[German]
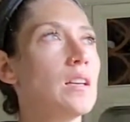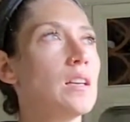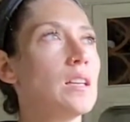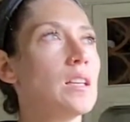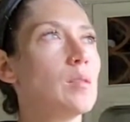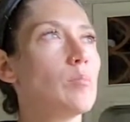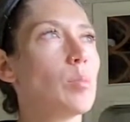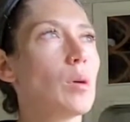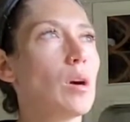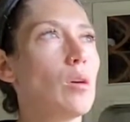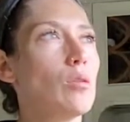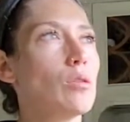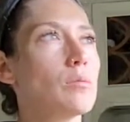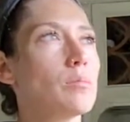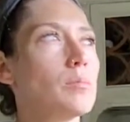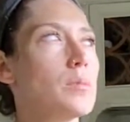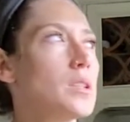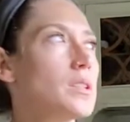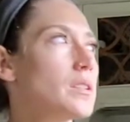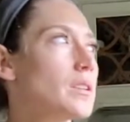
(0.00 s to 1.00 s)
Ihr braucht
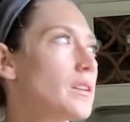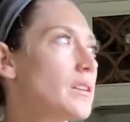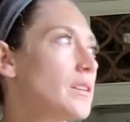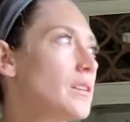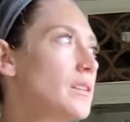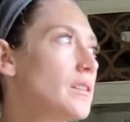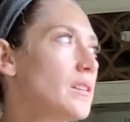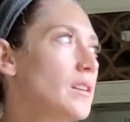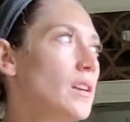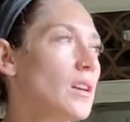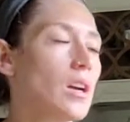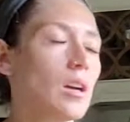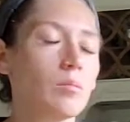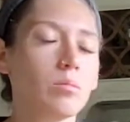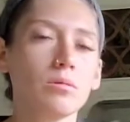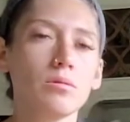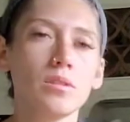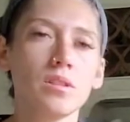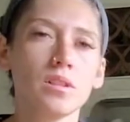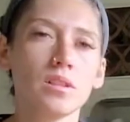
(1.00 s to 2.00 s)
mich da nicht
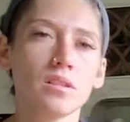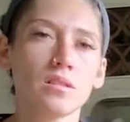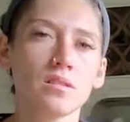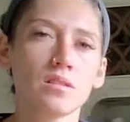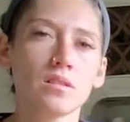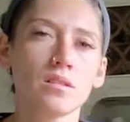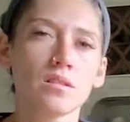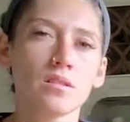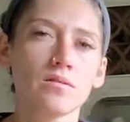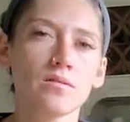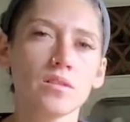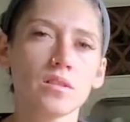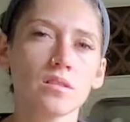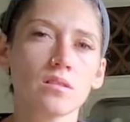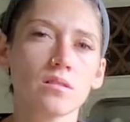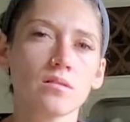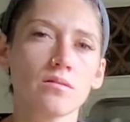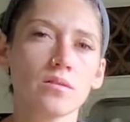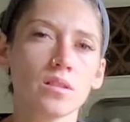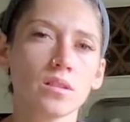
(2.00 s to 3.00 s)
deabonnieren, dass ihr das wisst.
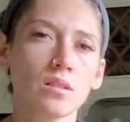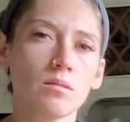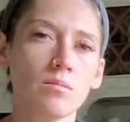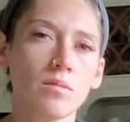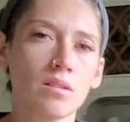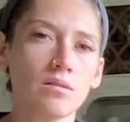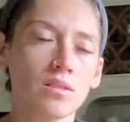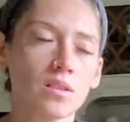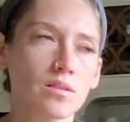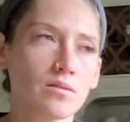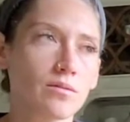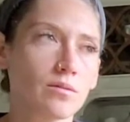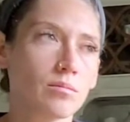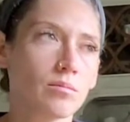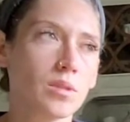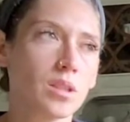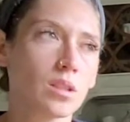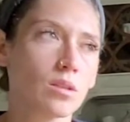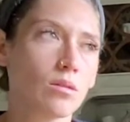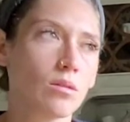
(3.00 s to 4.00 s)
Es wird immer was von
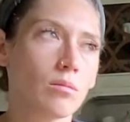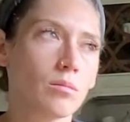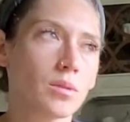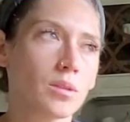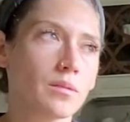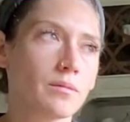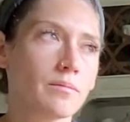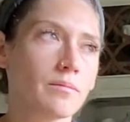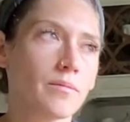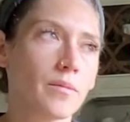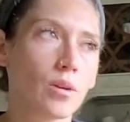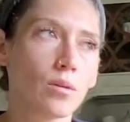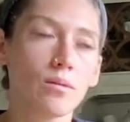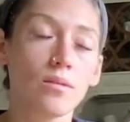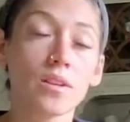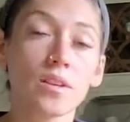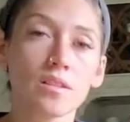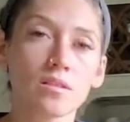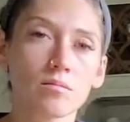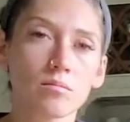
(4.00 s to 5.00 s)
mir kommen, auch
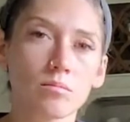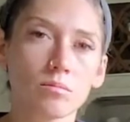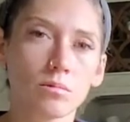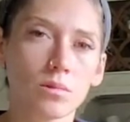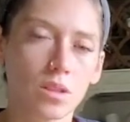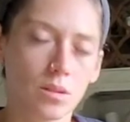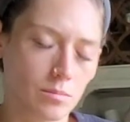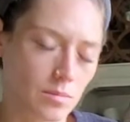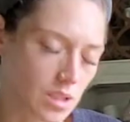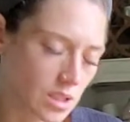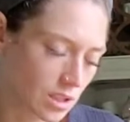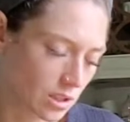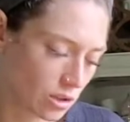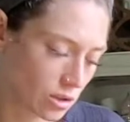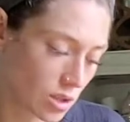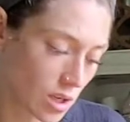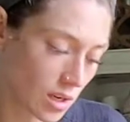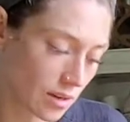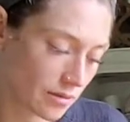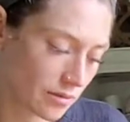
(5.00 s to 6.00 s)
wenn ich es einen Monat mal nicht
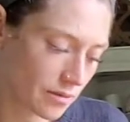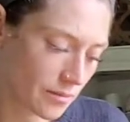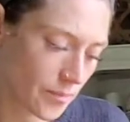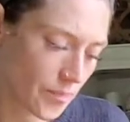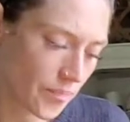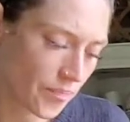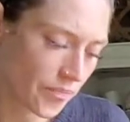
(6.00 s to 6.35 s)
schaffe.